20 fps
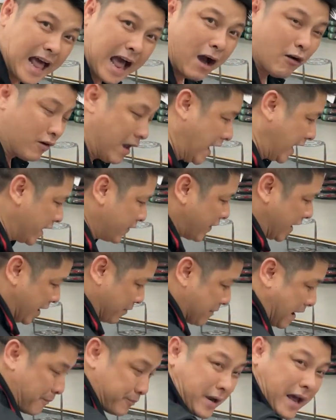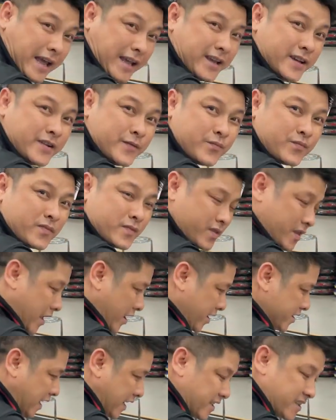lau lại cái viền mâm này để
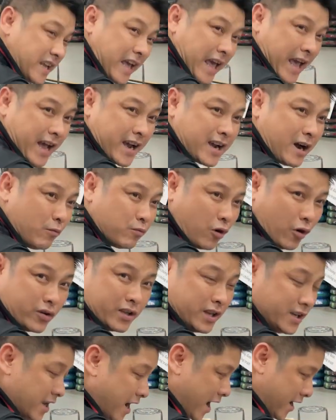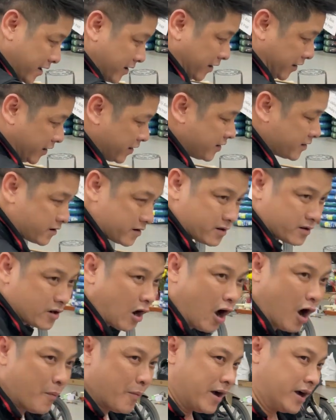cho sạch sẽ, không còn dính nhớt nữa,
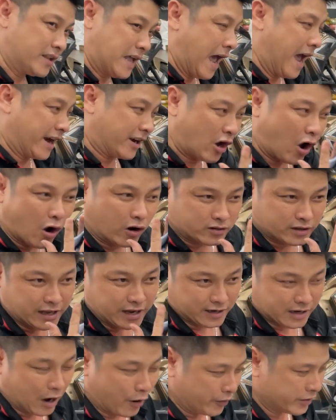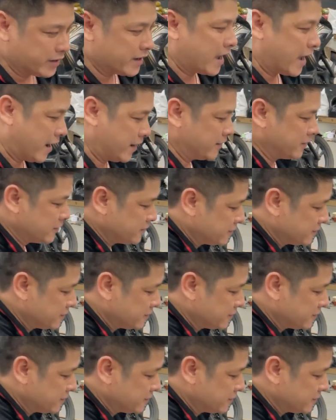đó mới là an toàn tuyệt đối ha.